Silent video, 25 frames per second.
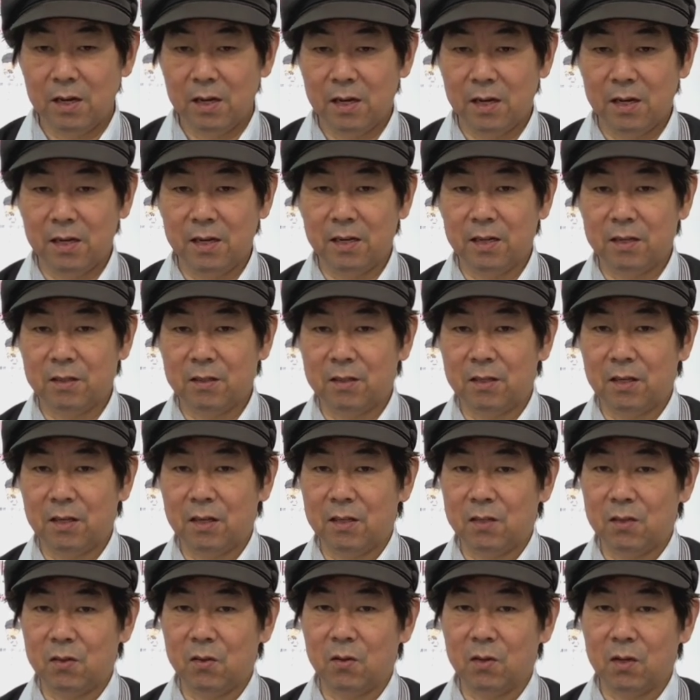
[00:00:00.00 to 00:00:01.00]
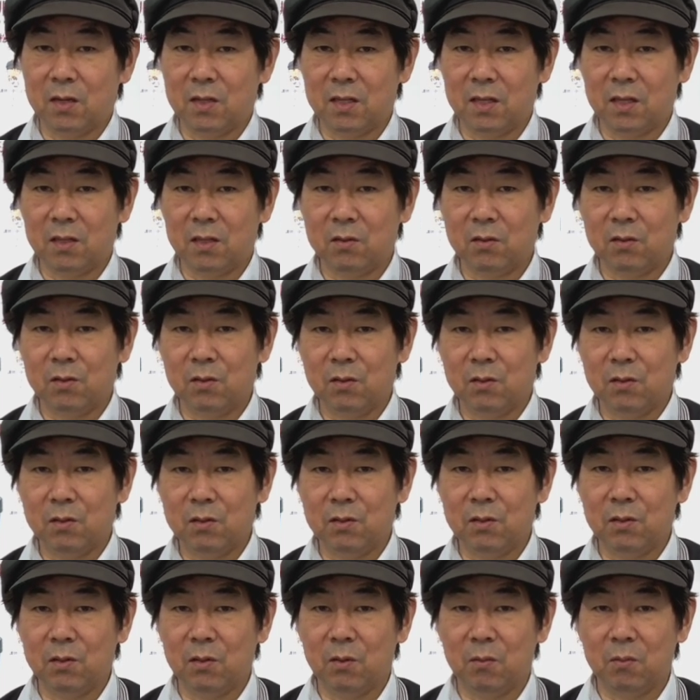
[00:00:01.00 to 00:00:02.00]
レクチャーしようかなという
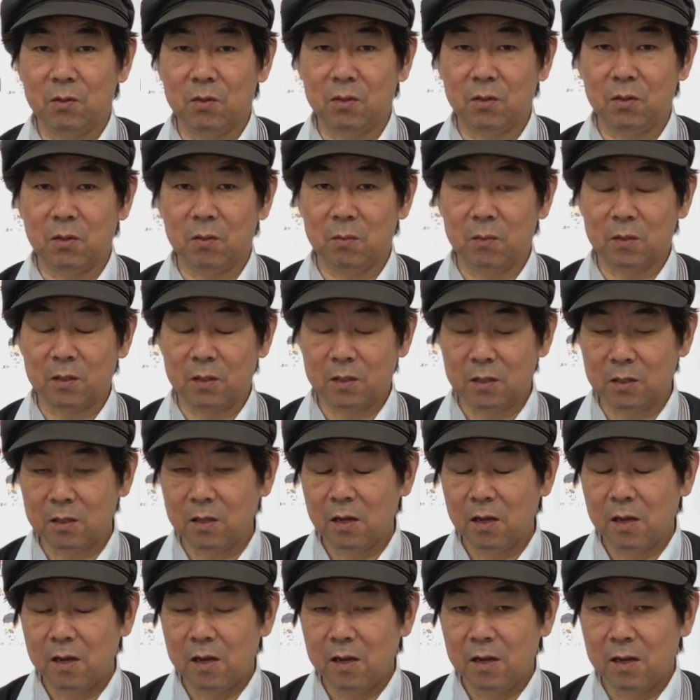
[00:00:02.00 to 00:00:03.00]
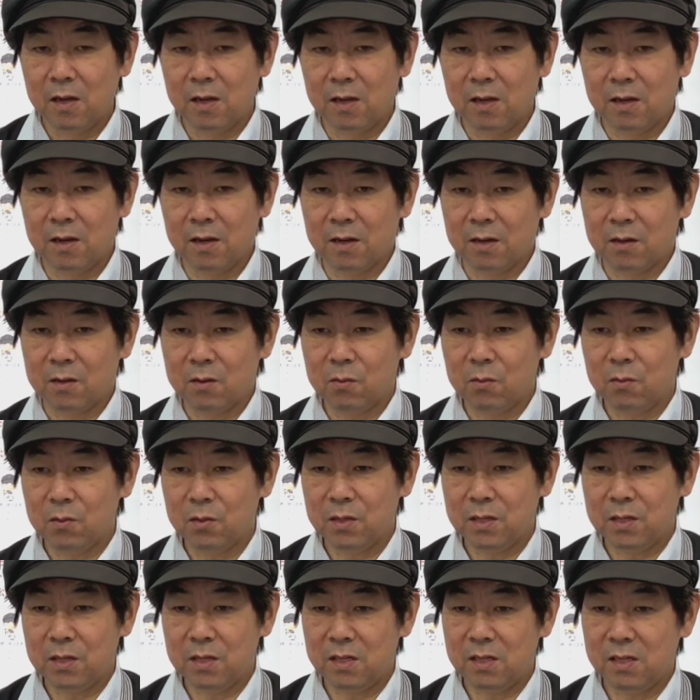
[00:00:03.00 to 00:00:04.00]
ふうに思っております、えー、
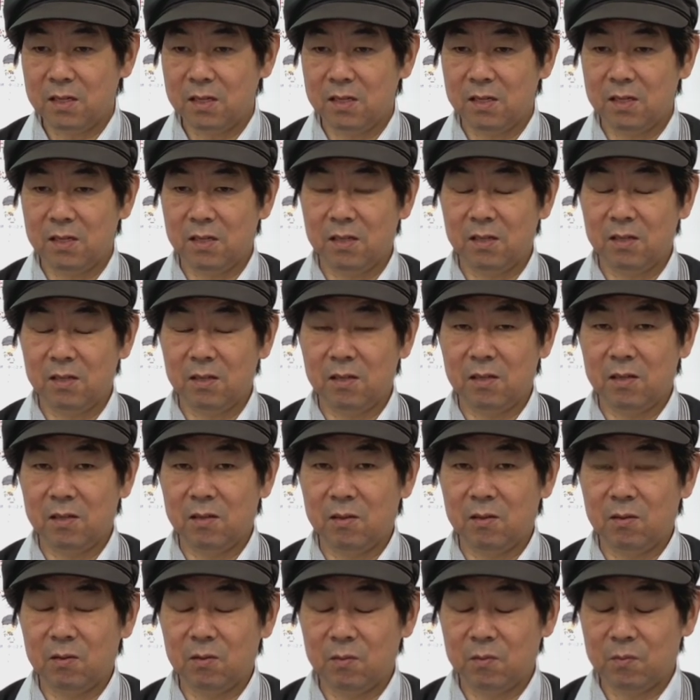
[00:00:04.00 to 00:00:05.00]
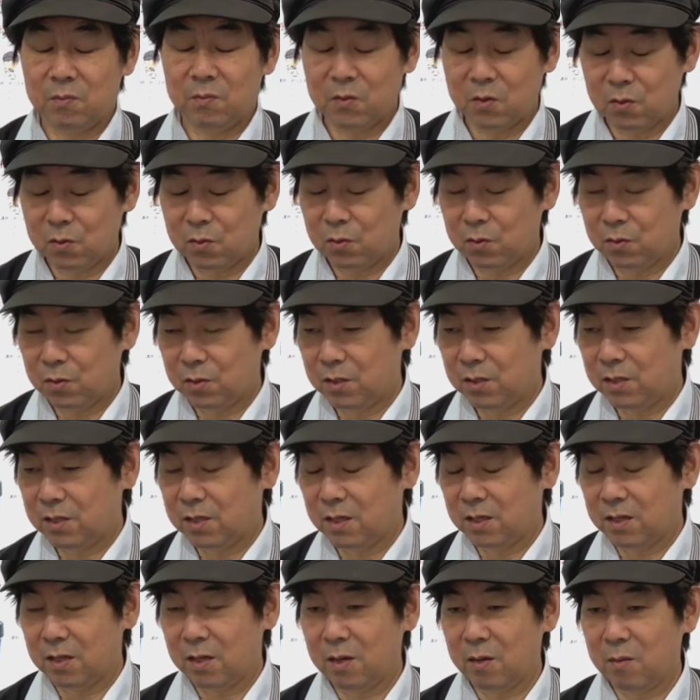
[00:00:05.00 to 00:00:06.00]
コーヒーの初心
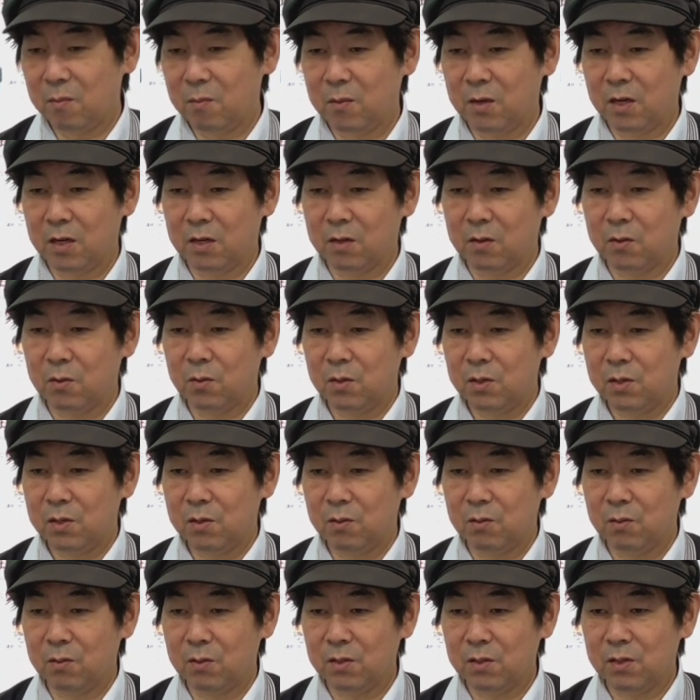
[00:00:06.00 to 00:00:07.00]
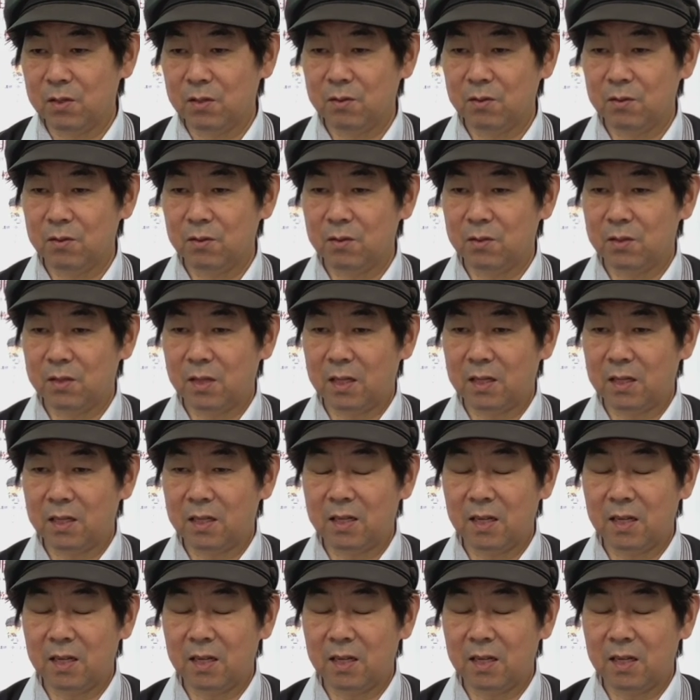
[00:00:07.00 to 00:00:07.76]
者で、まあ、コーヒーを美味しく立て